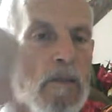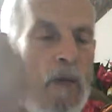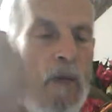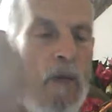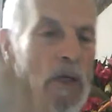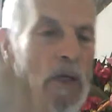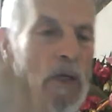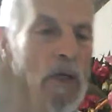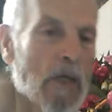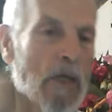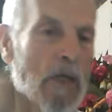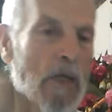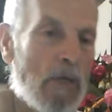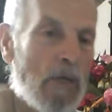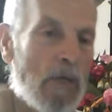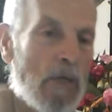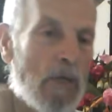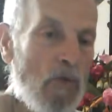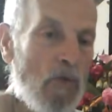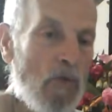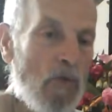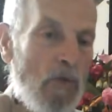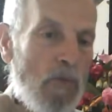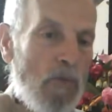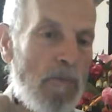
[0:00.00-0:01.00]
وهي
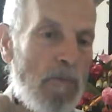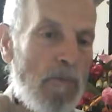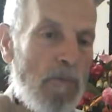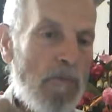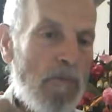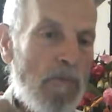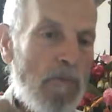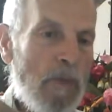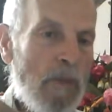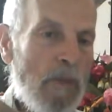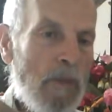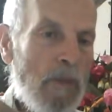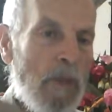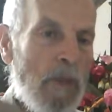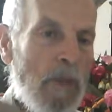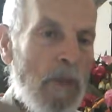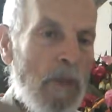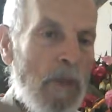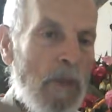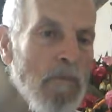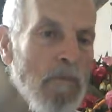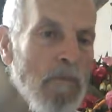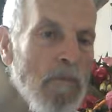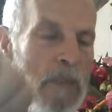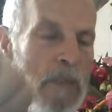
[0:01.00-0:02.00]
كانت تصب
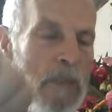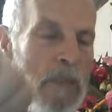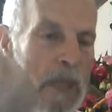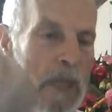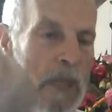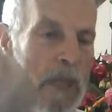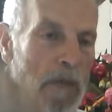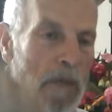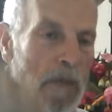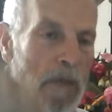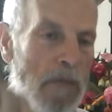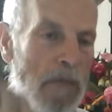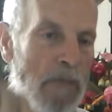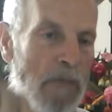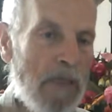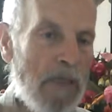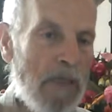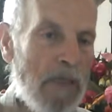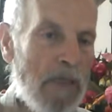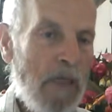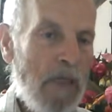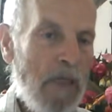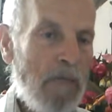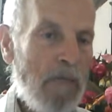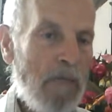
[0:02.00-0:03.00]
باش يا ربي
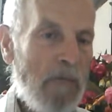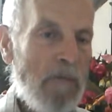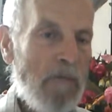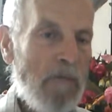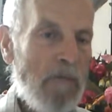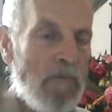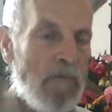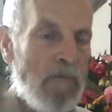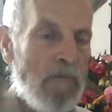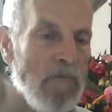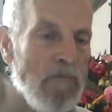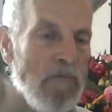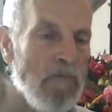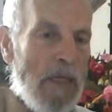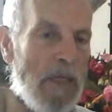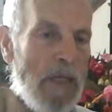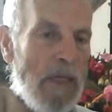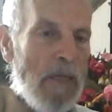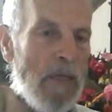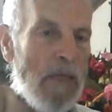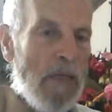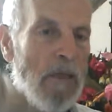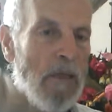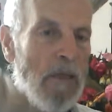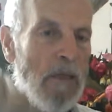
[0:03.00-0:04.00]
ينتقم
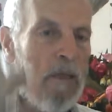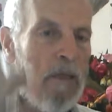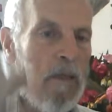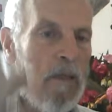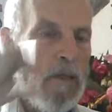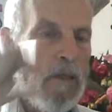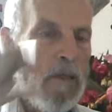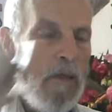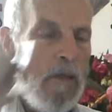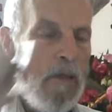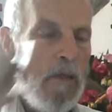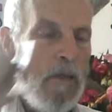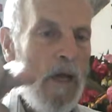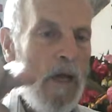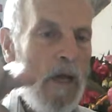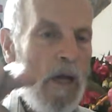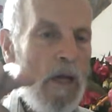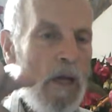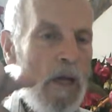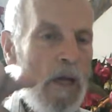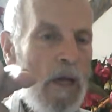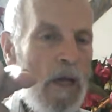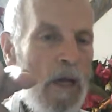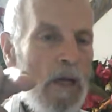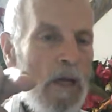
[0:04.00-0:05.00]
من
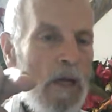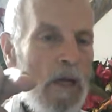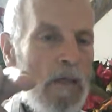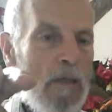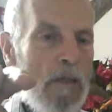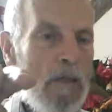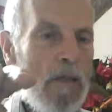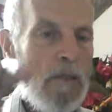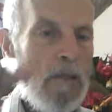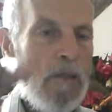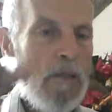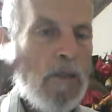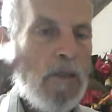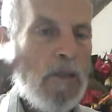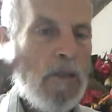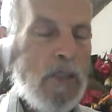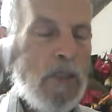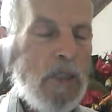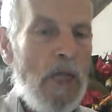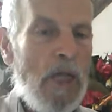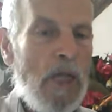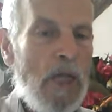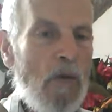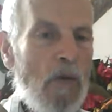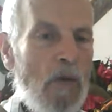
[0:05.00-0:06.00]
طال
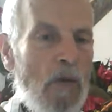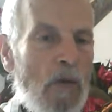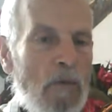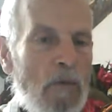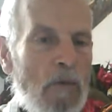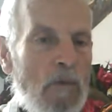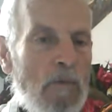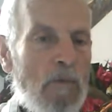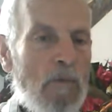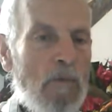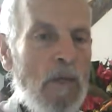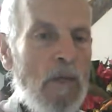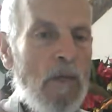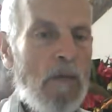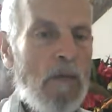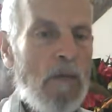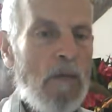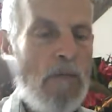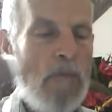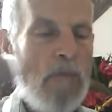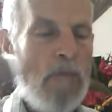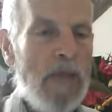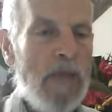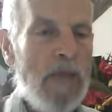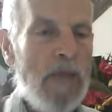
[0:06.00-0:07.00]
جدالهم
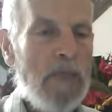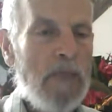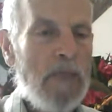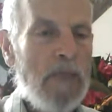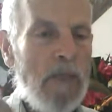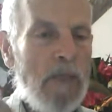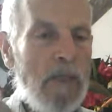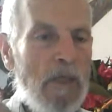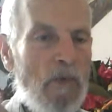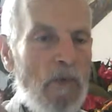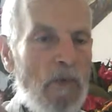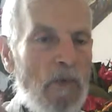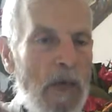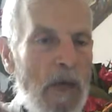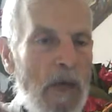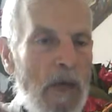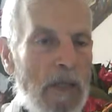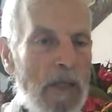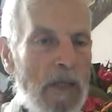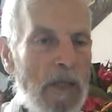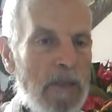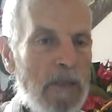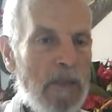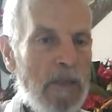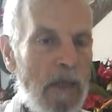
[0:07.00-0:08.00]
مع سيدنا نوح
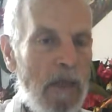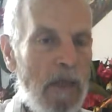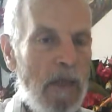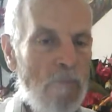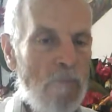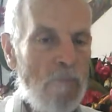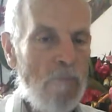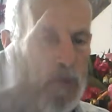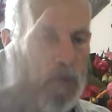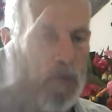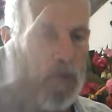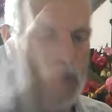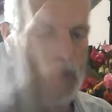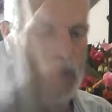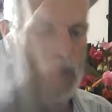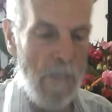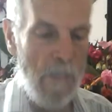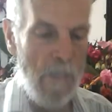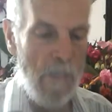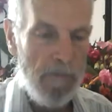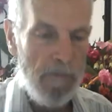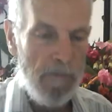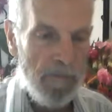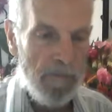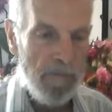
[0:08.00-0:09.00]
عليه السلام
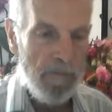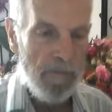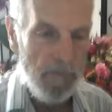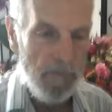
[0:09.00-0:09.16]
والسلام